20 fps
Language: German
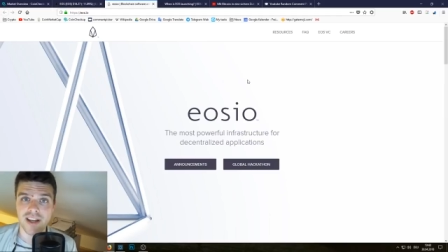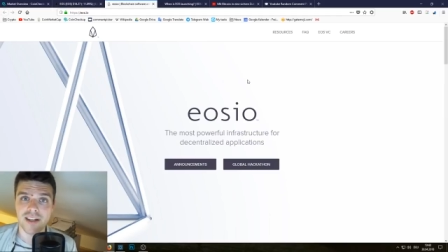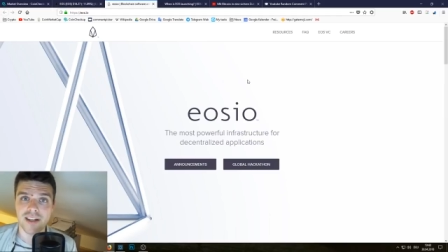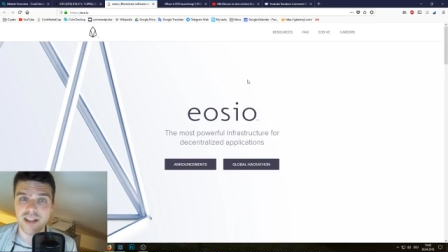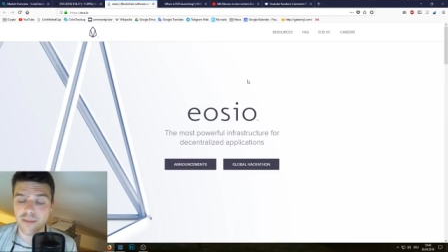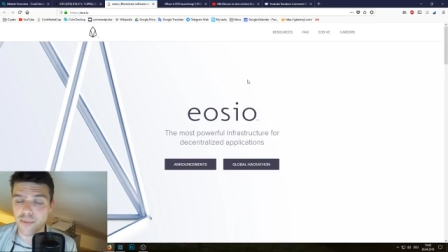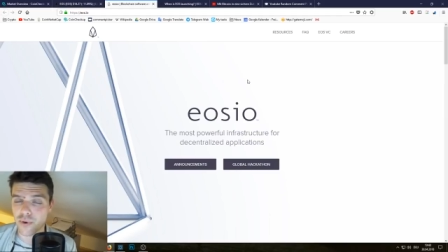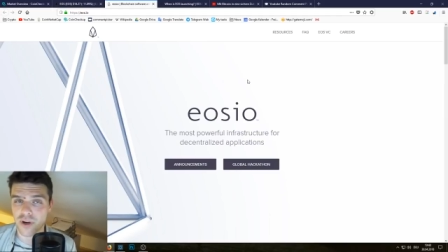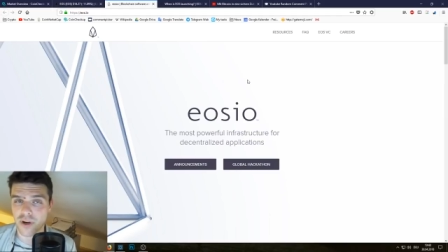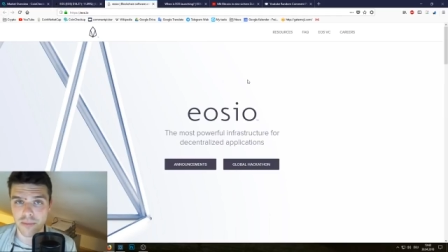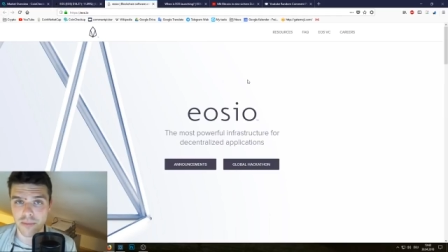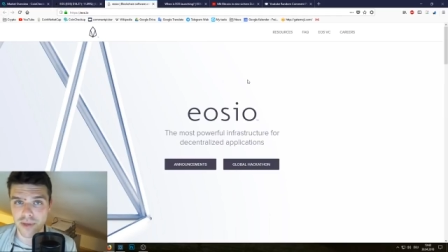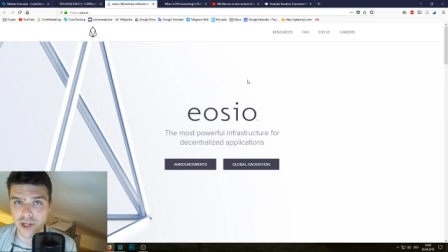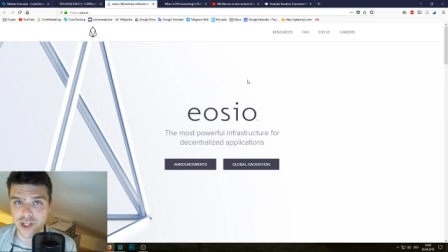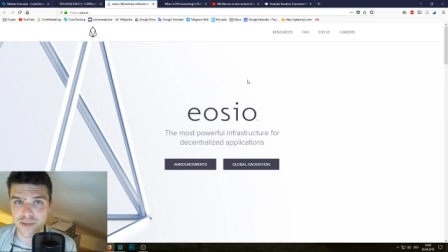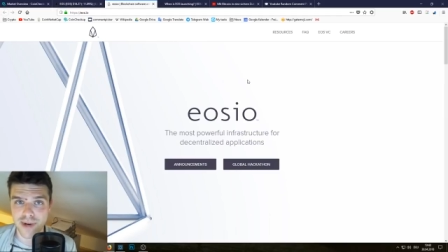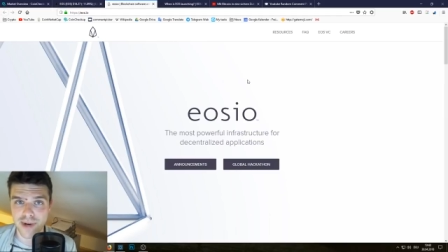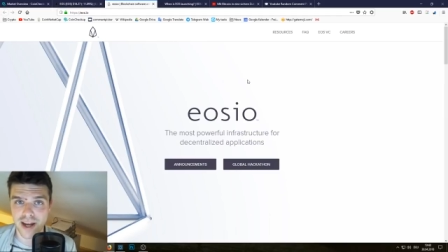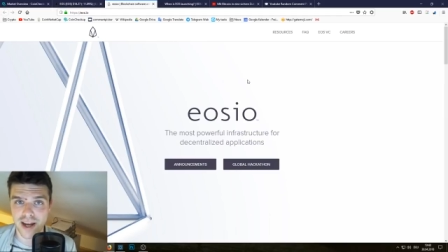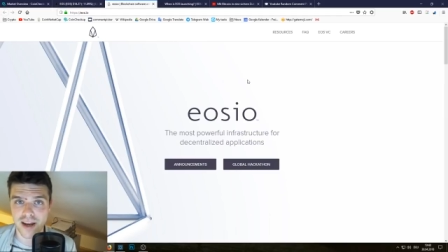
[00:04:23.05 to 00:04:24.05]
die
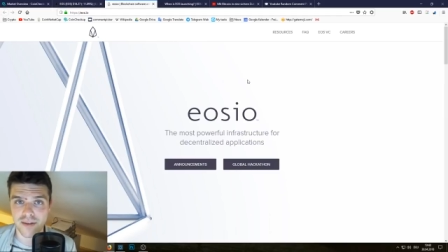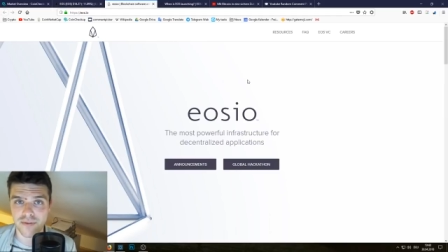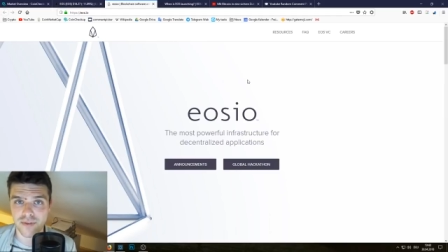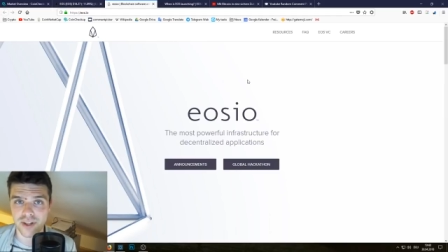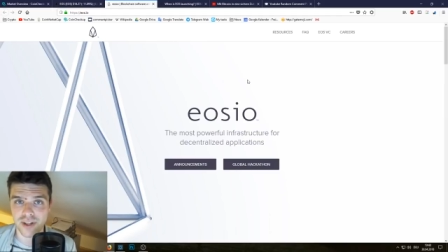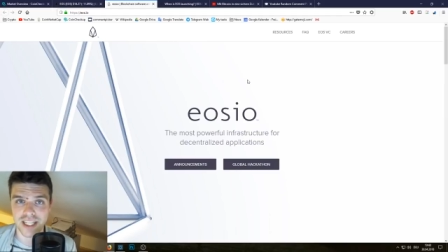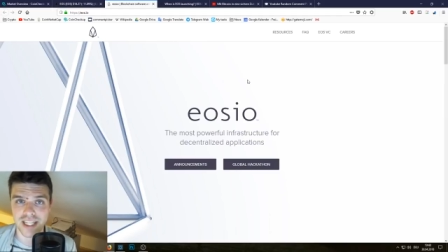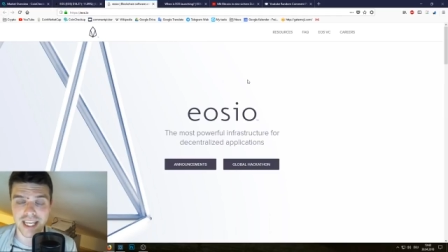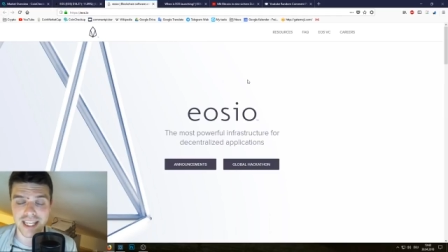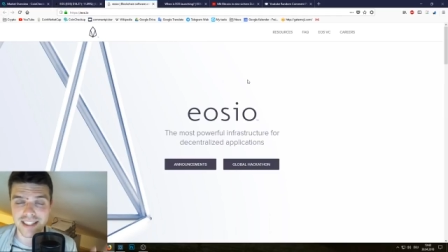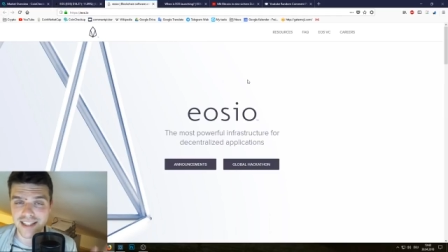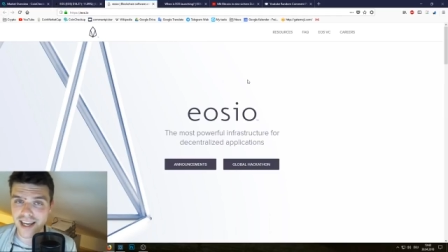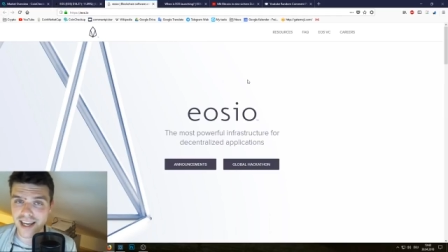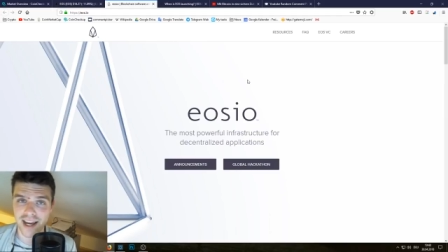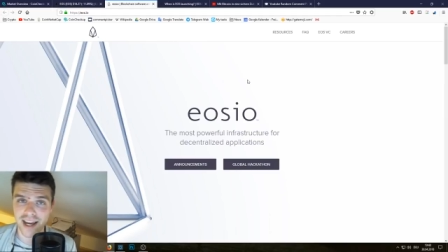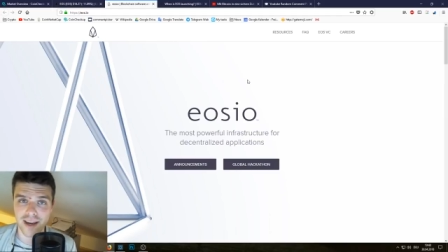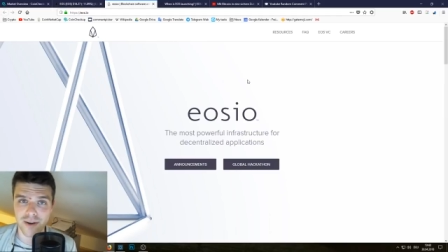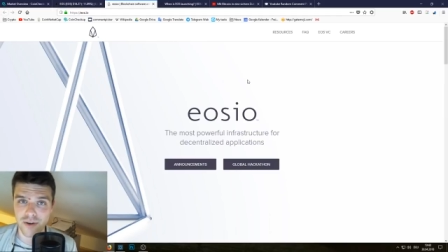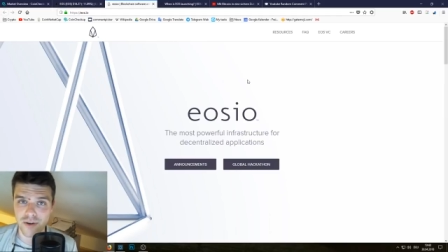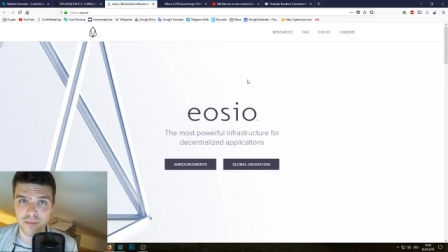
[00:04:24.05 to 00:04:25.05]
Programmiersprache von
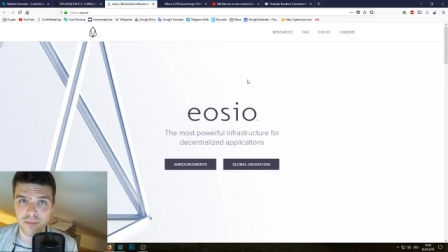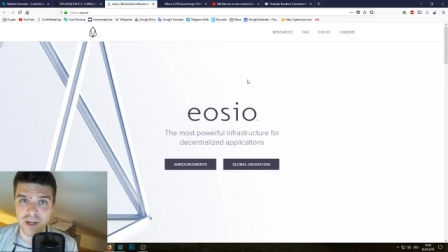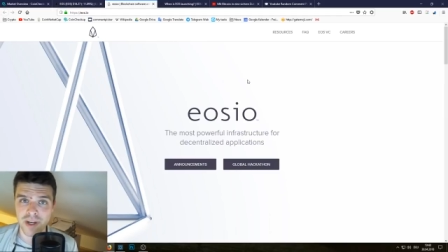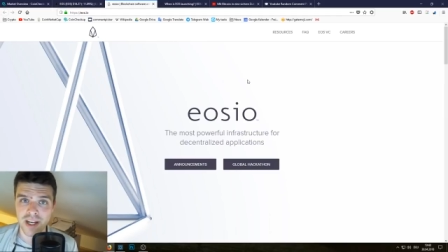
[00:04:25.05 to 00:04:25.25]
Ethereum